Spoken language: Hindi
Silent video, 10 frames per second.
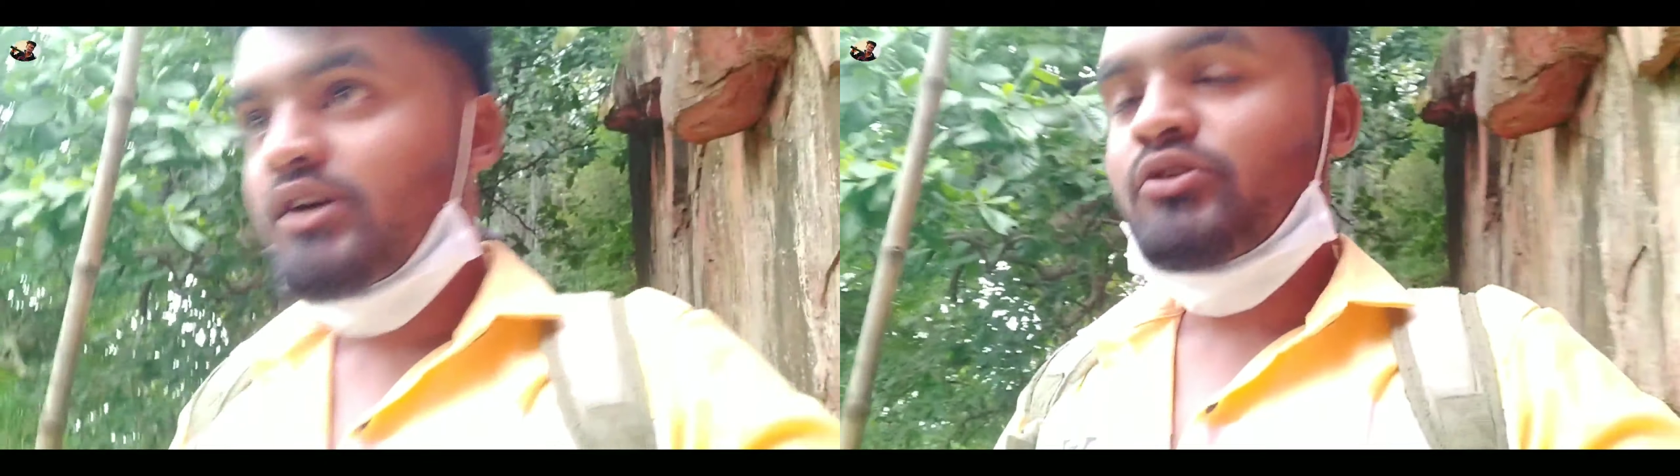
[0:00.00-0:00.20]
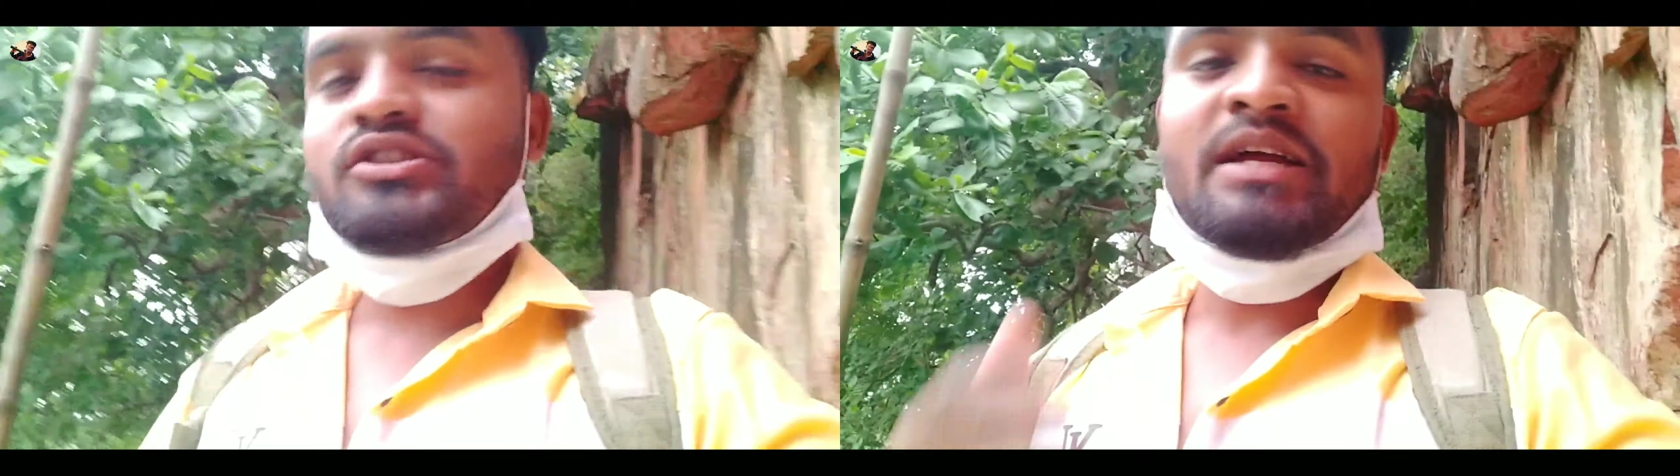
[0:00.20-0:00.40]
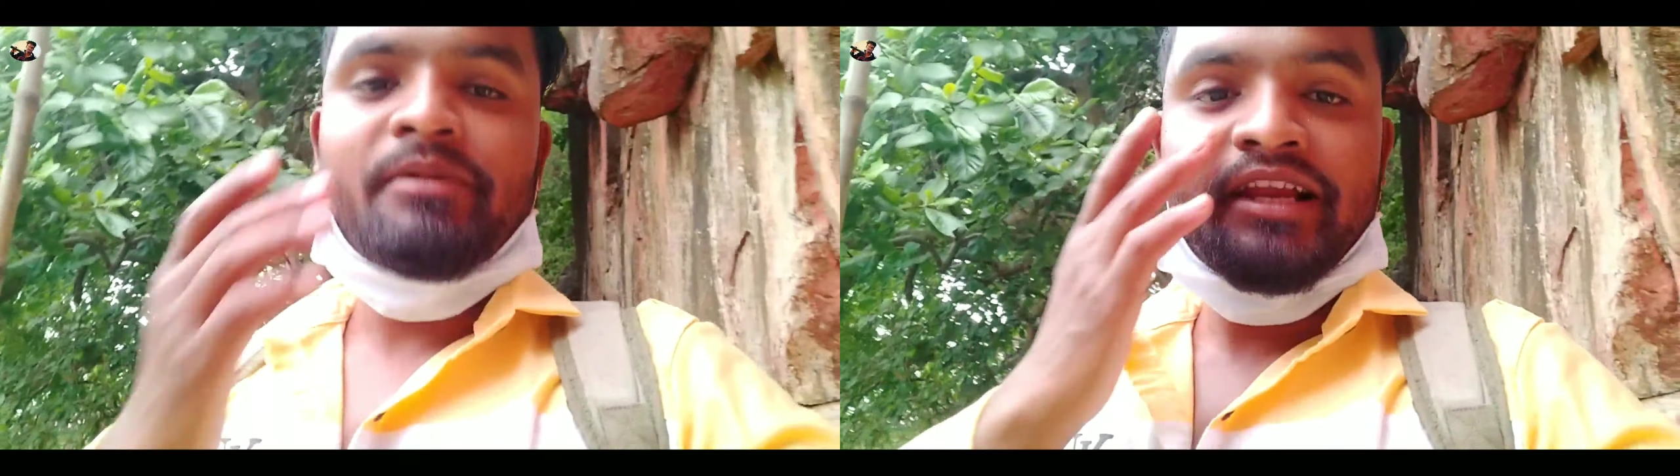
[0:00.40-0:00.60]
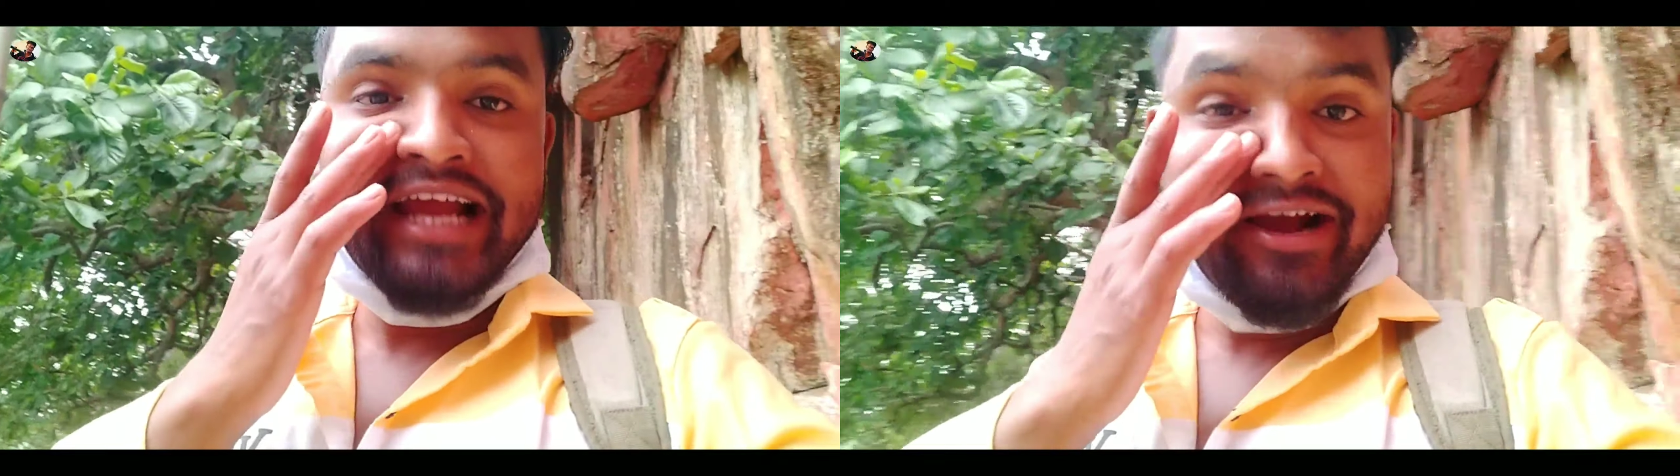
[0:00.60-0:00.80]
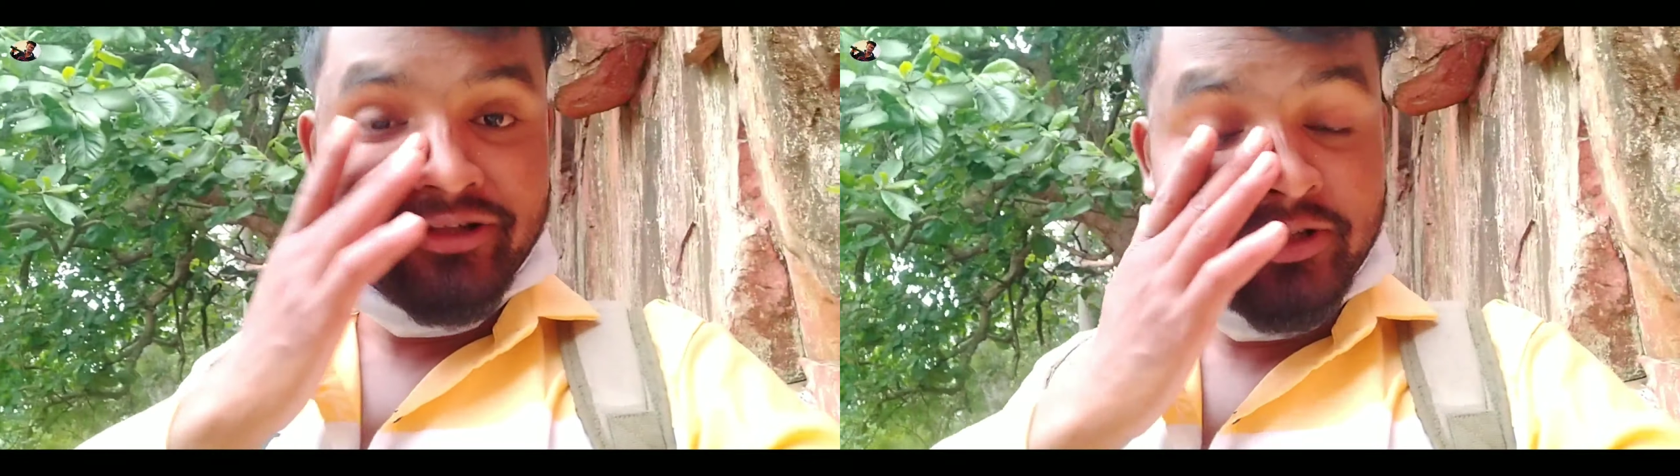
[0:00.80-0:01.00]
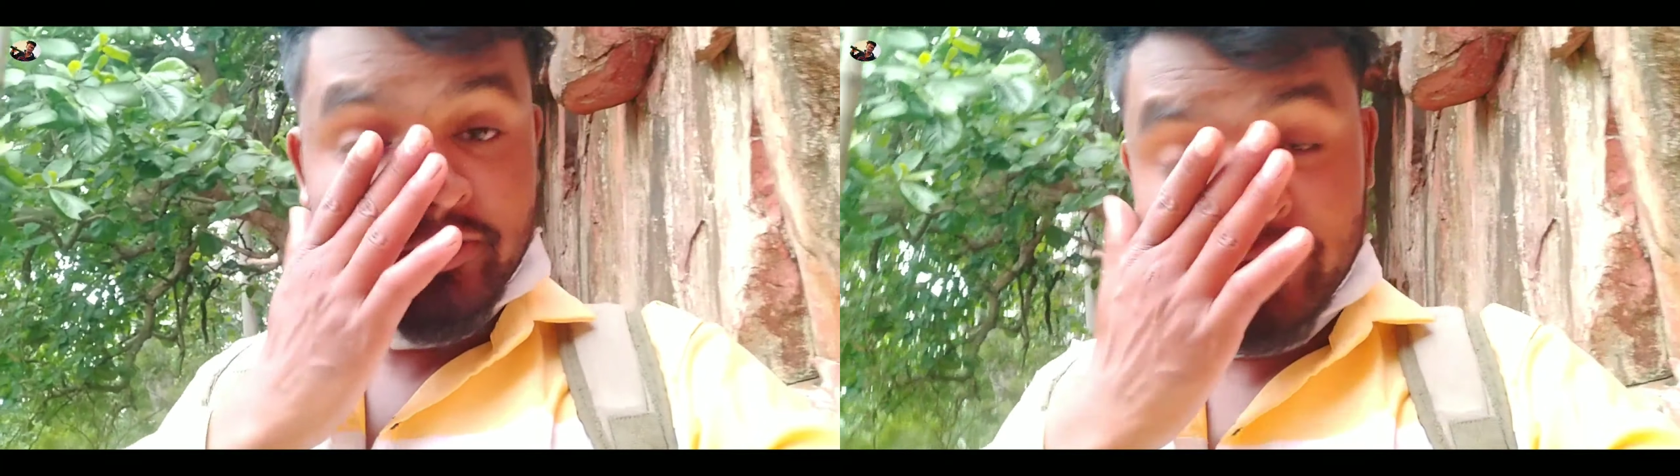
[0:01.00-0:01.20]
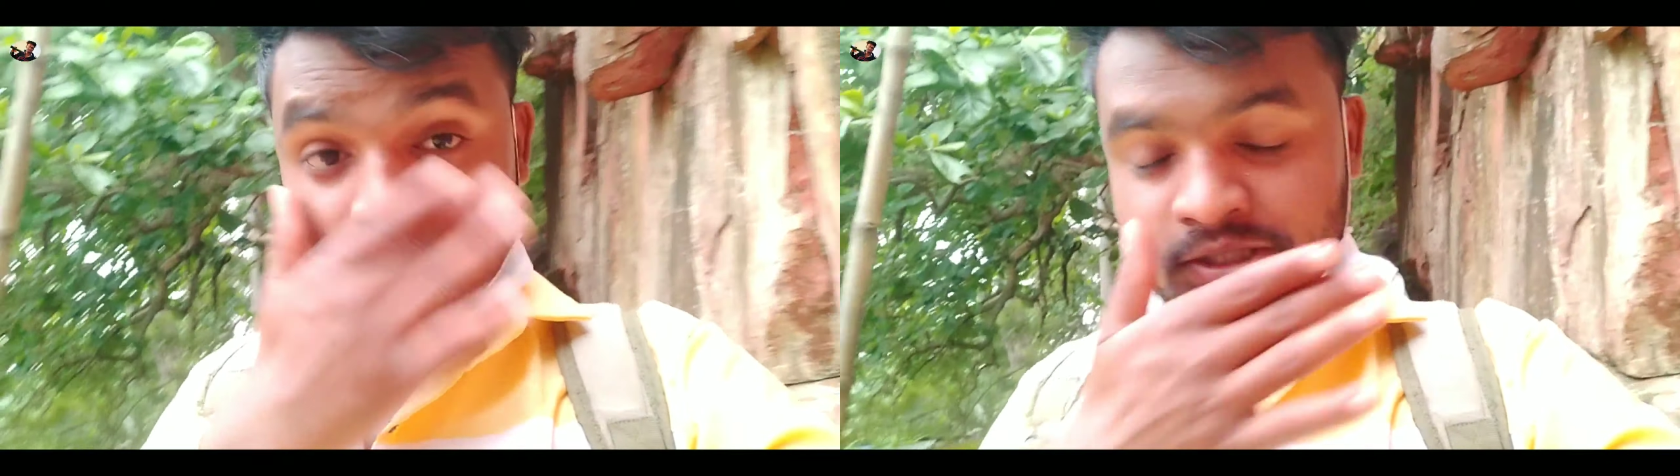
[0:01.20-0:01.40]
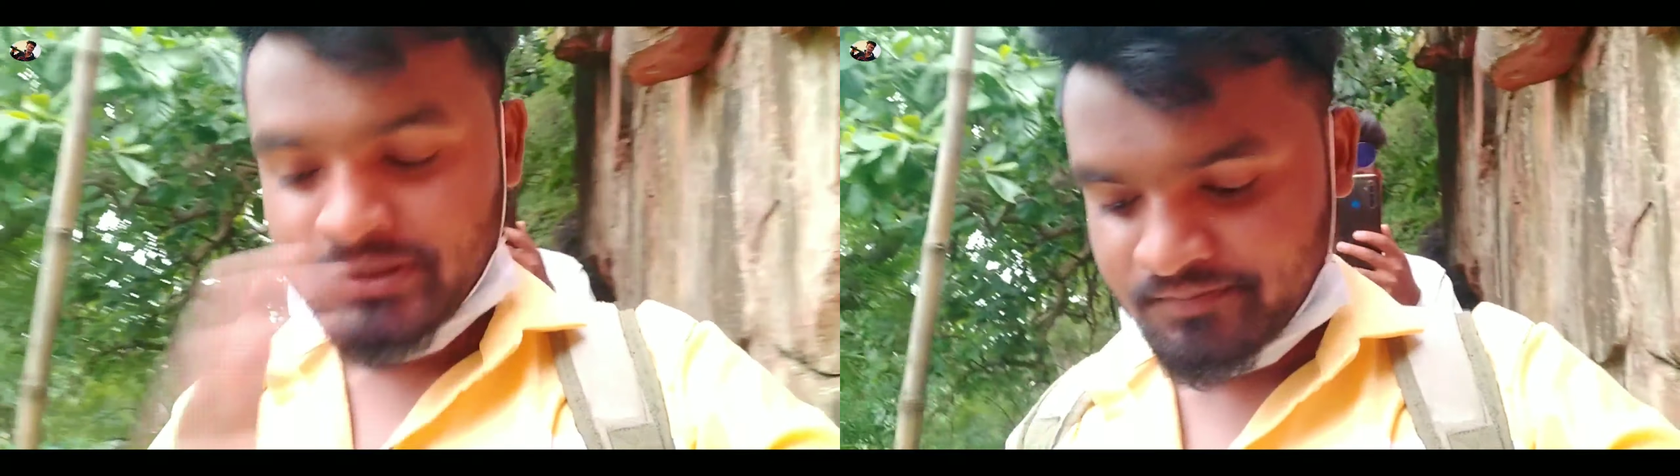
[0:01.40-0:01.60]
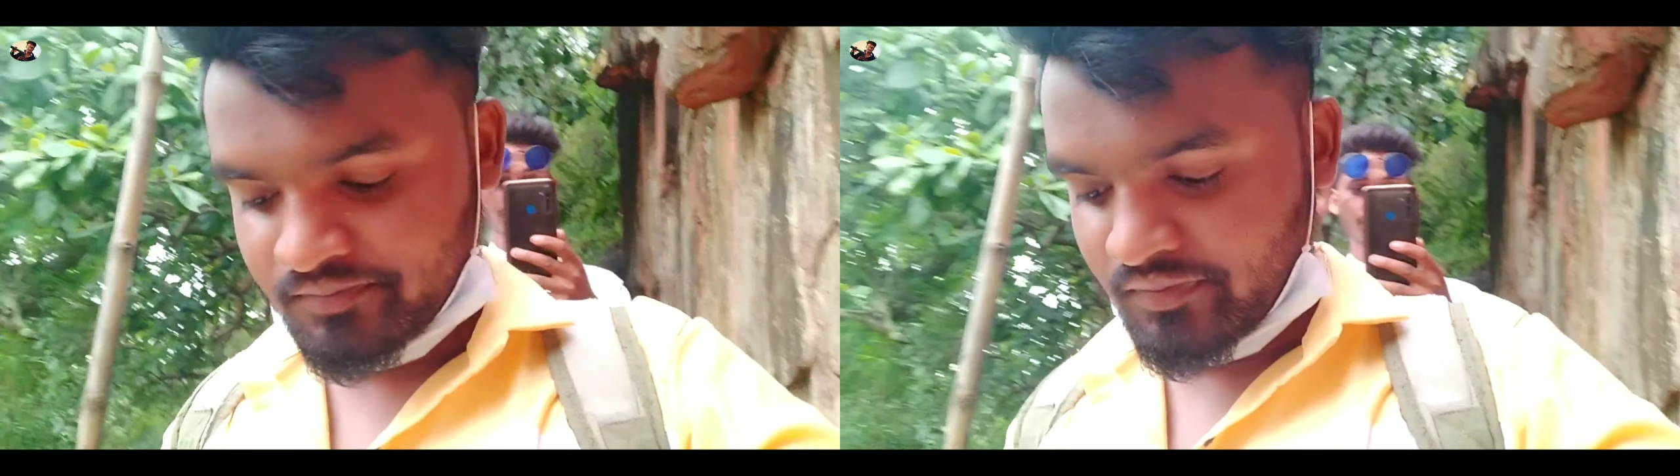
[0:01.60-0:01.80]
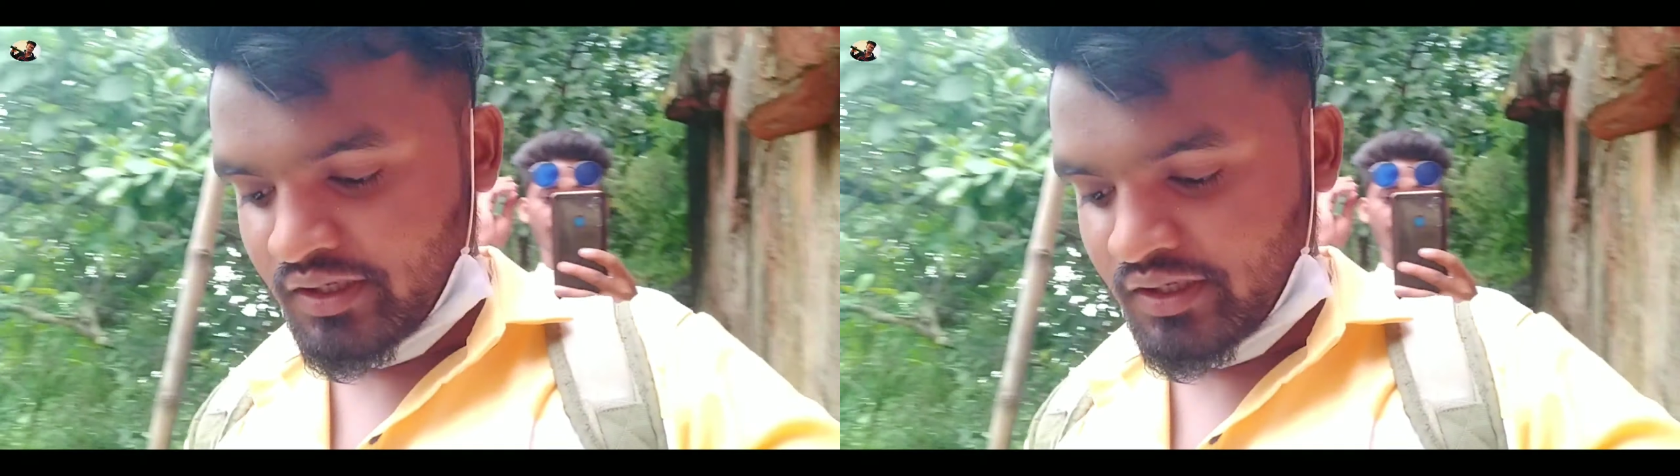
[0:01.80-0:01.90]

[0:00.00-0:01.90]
कुछ टाइम पहले आया होता तो कुछ